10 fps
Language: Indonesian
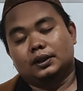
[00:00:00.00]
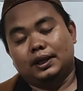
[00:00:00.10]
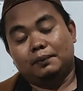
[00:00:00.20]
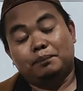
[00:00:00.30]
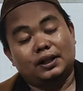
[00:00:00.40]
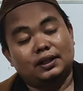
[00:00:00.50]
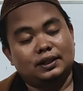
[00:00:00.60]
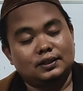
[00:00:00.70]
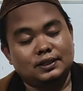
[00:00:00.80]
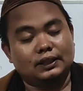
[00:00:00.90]
di
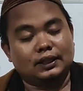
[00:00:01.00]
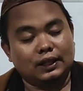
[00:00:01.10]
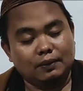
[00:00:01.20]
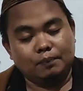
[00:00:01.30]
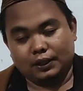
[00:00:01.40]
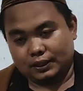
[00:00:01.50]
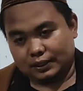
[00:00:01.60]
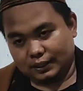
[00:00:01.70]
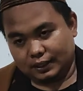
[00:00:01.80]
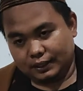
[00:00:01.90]
perteng setelah
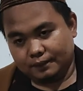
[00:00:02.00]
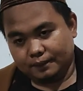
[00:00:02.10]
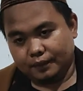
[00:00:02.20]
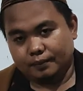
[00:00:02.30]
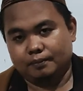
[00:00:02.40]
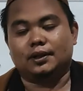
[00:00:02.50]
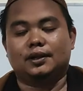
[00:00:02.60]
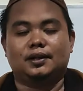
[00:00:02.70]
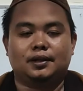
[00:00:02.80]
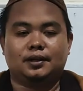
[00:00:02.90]
pertengahan
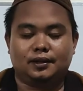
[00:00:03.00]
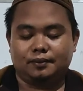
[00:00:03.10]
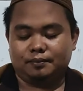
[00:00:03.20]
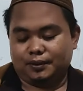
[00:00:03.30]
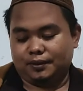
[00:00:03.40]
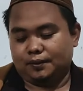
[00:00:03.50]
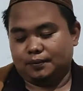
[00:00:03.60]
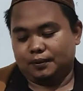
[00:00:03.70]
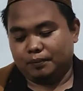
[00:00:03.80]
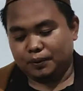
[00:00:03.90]
malam
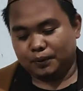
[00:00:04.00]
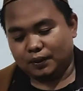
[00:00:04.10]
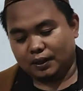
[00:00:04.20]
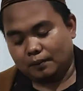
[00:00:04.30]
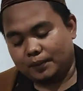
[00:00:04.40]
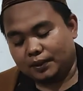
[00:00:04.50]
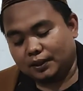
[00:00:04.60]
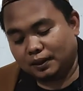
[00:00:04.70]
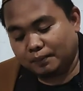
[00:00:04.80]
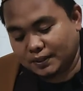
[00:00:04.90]
gitu tapi kudu harapan
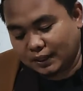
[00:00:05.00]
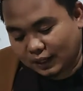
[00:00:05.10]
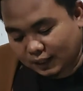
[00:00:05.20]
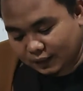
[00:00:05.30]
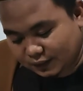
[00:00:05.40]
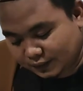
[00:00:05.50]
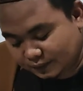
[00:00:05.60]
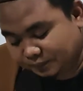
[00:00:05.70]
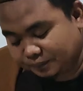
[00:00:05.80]
heula masyarakatnya